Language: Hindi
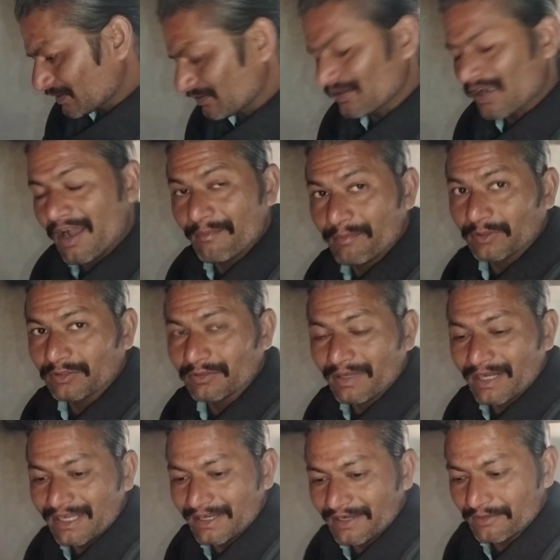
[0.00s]
तो काम पे तो
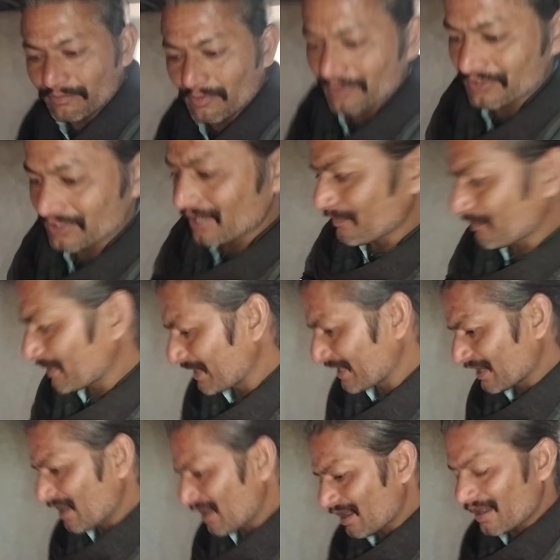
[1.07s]
भाई लेट पहुंचना
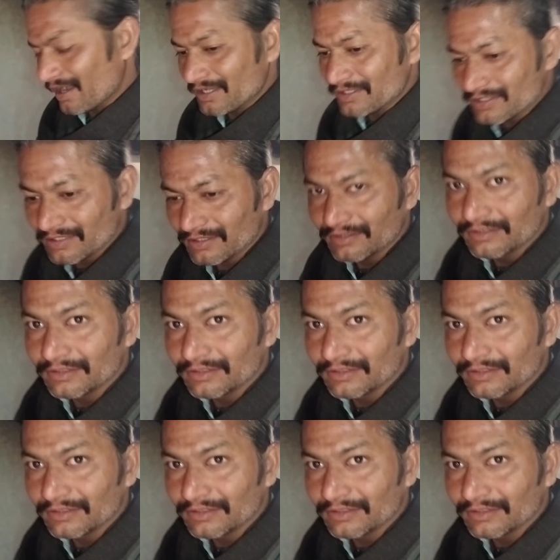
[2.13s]
पड़ेगा आज